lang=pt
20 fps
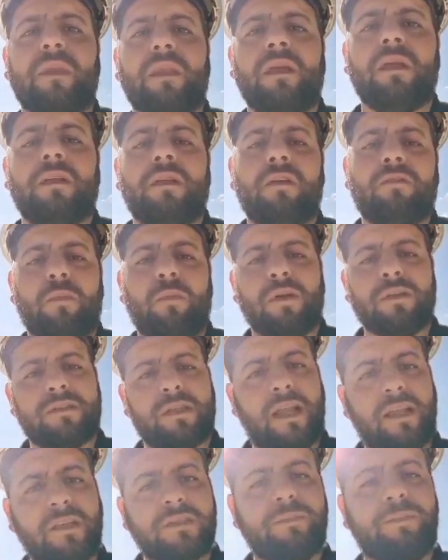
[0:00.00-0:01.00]
Eu vou mostrar
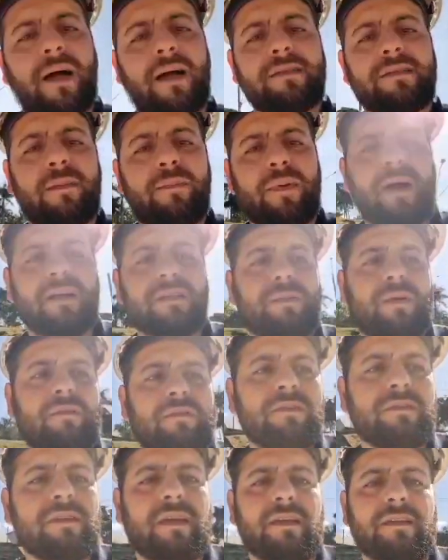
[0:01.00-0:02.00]
isso passo a passo para
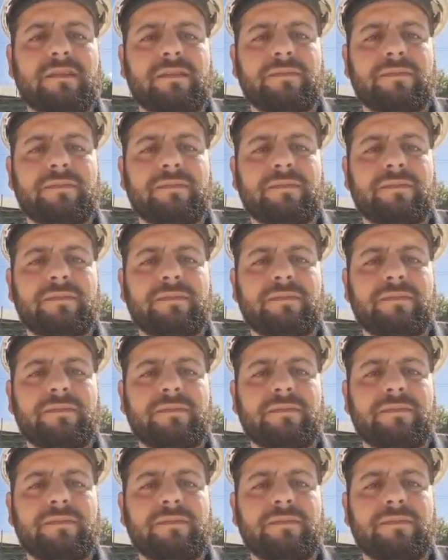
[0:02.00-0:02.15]
vocês.